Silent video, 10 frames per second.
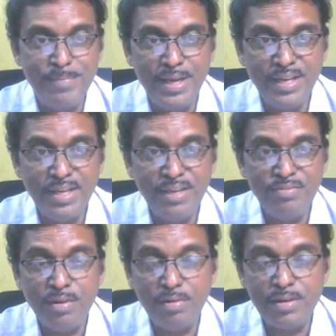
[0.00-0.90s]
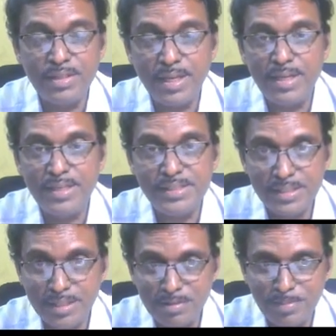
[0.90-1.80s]
బేకింగ్ పౌడర్ తయారు
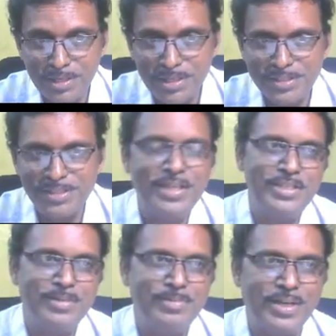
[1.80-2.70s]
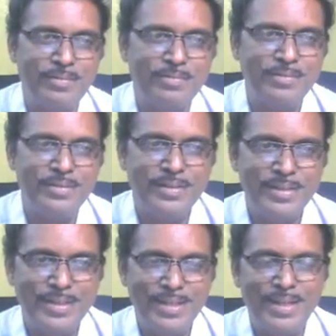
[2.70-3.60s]
చేయడానికి ఉపయోగిస్తారని చెప్తున్నా
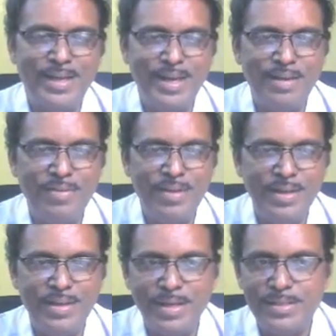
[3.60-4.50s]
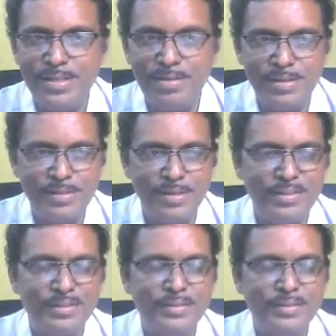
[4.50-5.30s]
అండ్ ఫైర్ ఎక్స్టింగ్విసర్